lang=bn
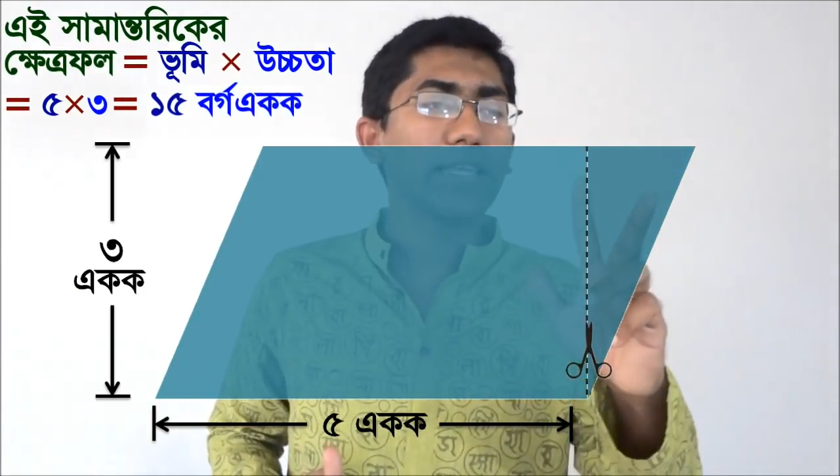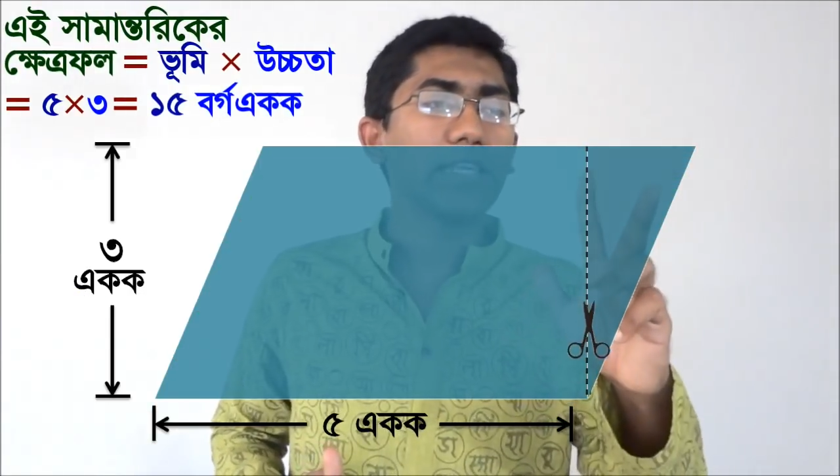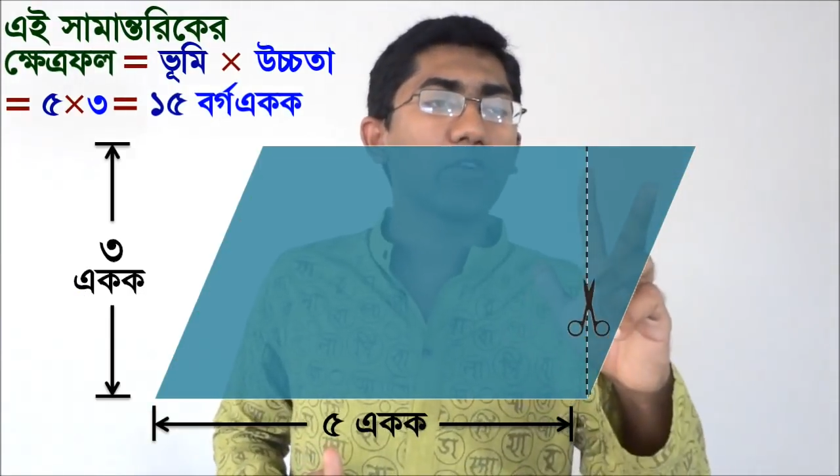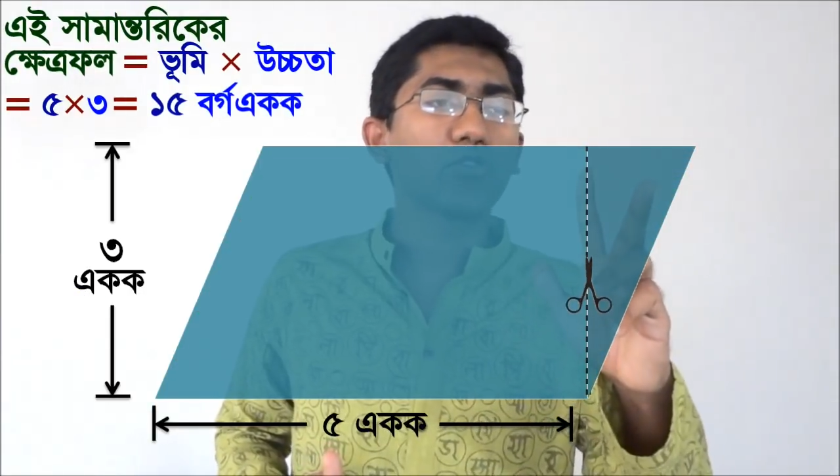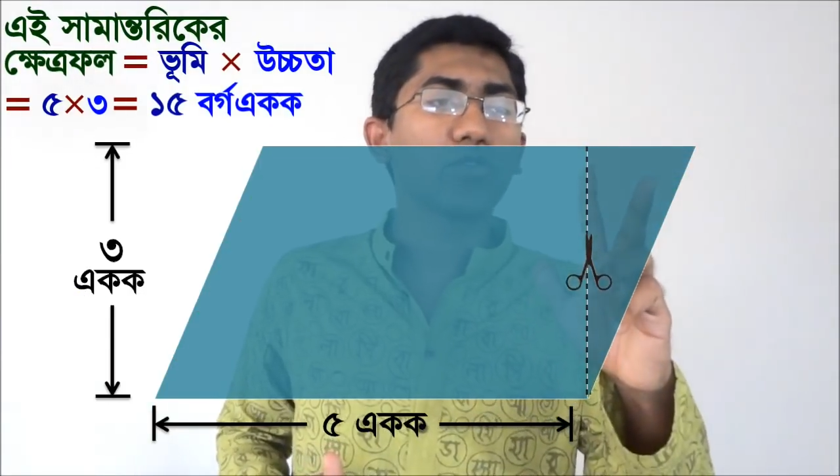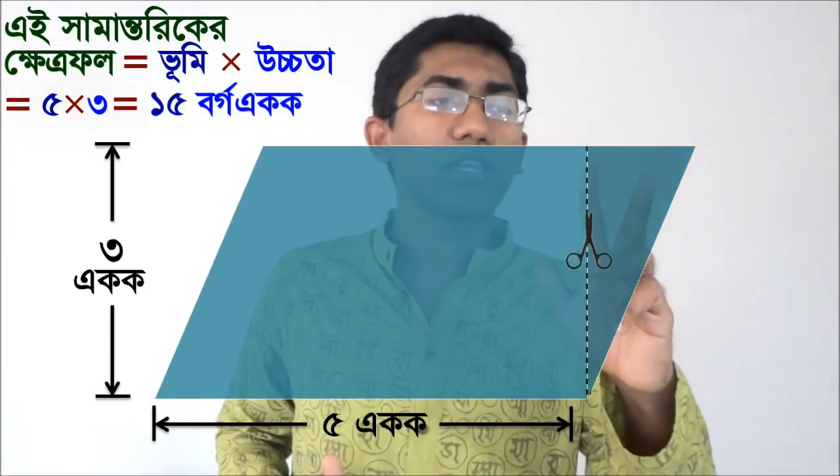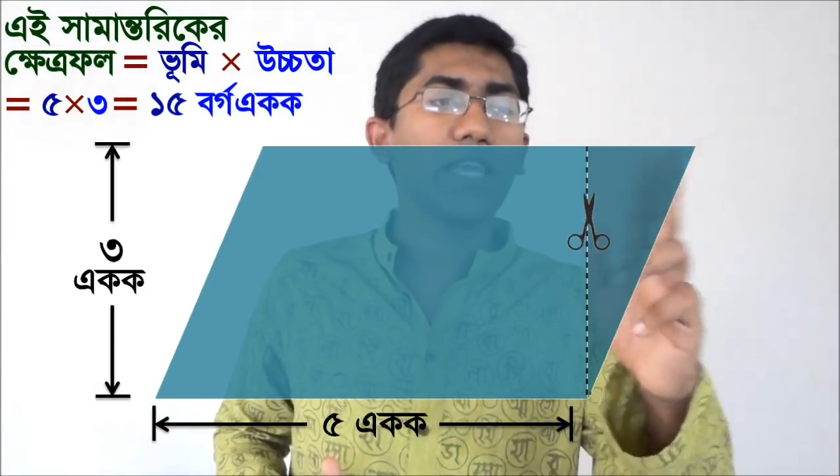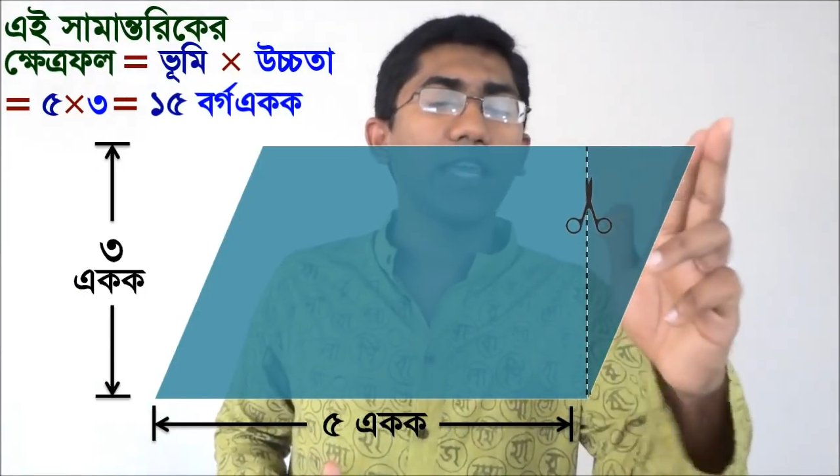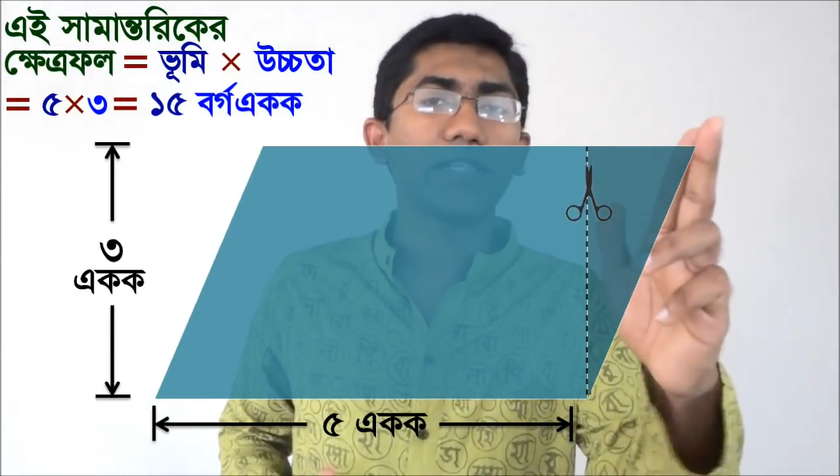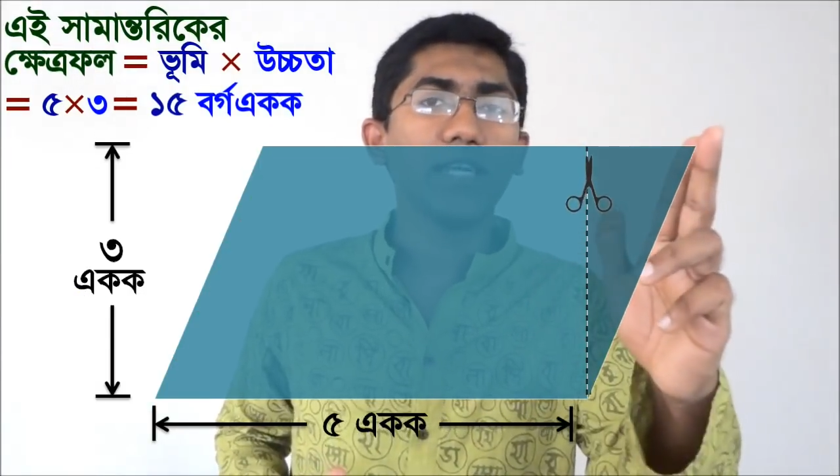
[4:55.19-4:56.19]
থেকে এই যে অংশ
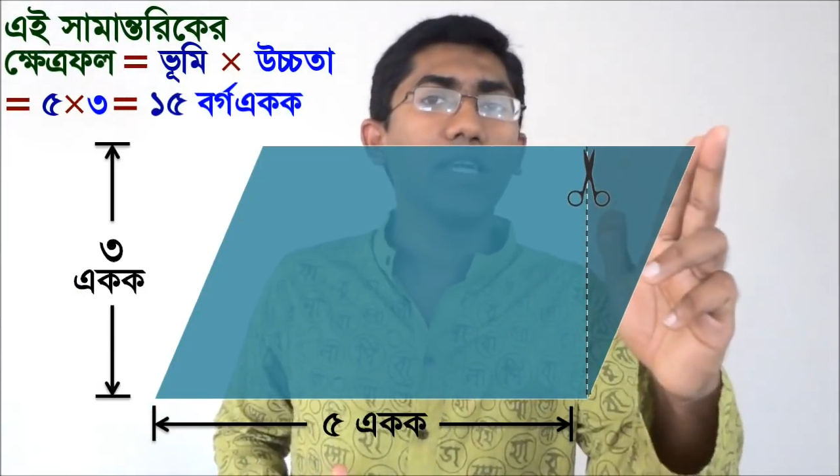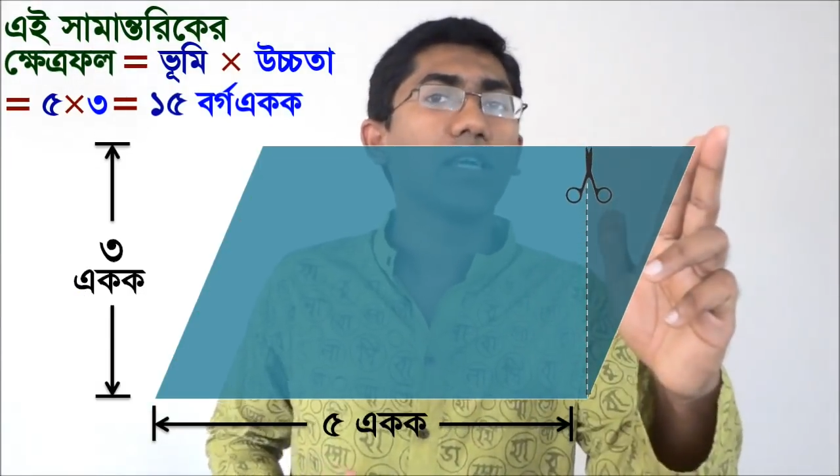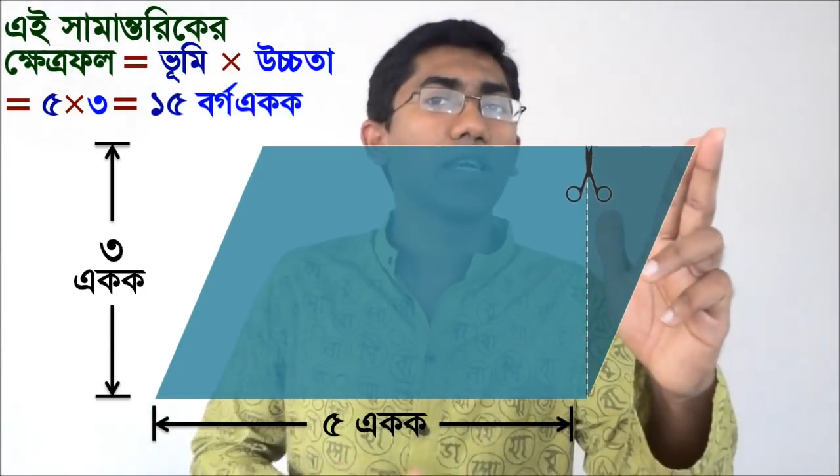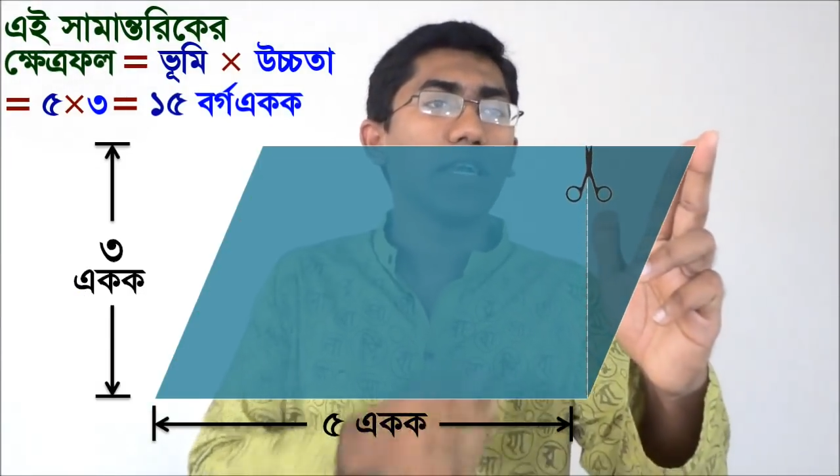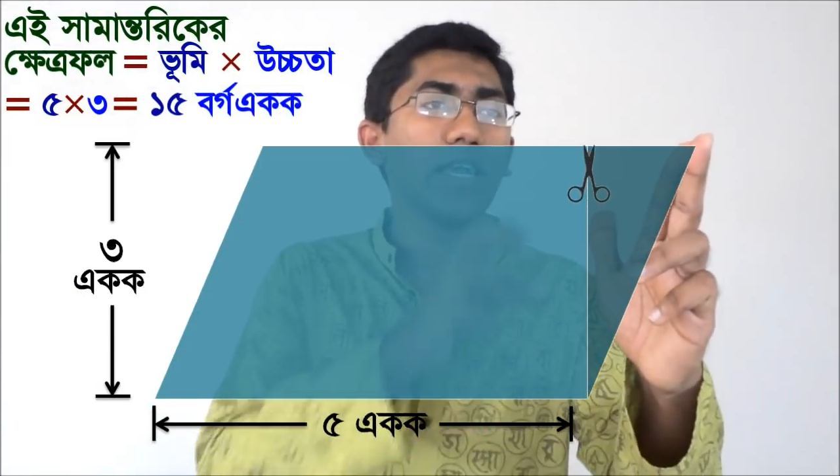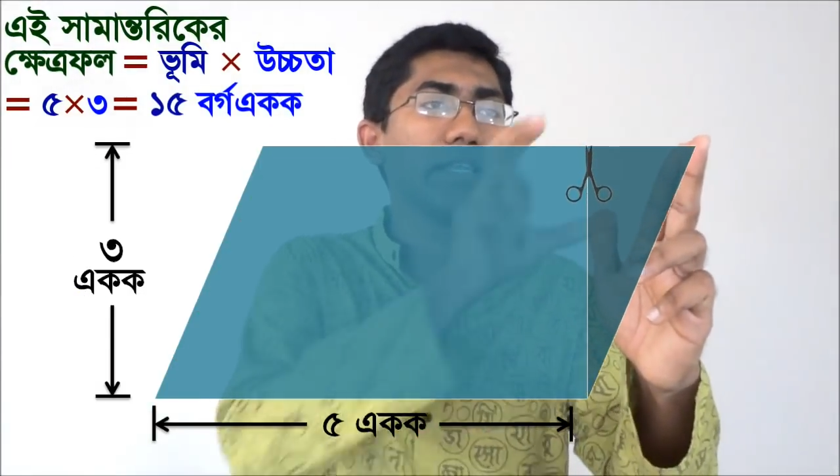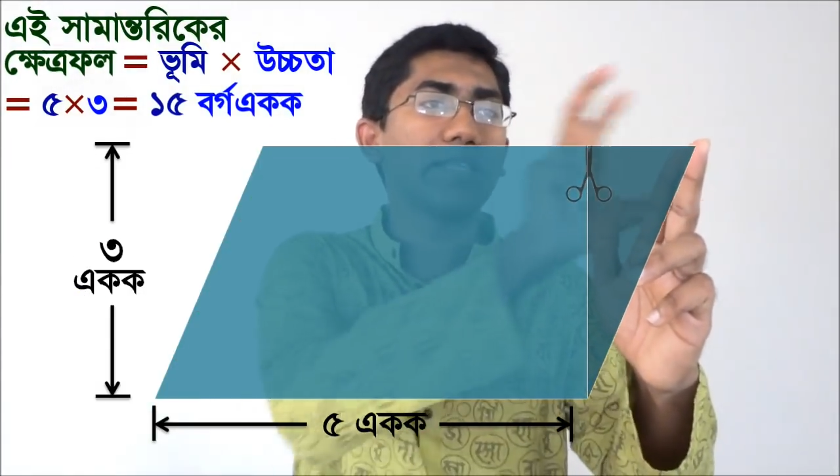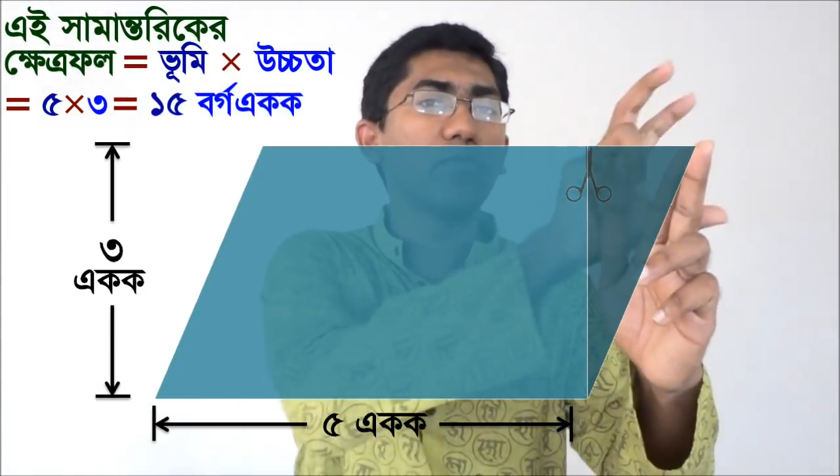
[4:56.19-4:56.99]
কেটে এই